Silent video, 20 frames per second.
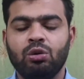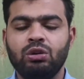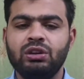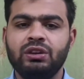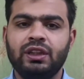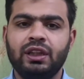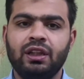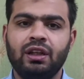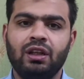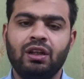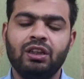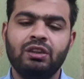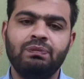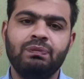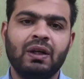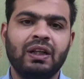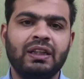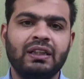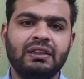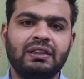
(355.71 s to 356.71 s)
उसकी लॉन्च
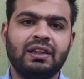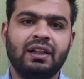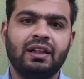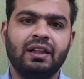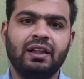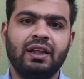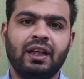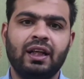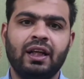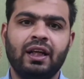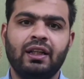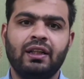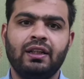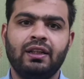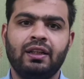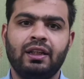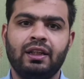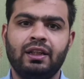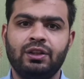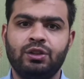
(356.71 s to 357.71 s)
पाकिस्तान के
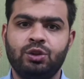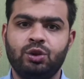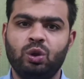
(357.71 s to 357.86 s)
अंदर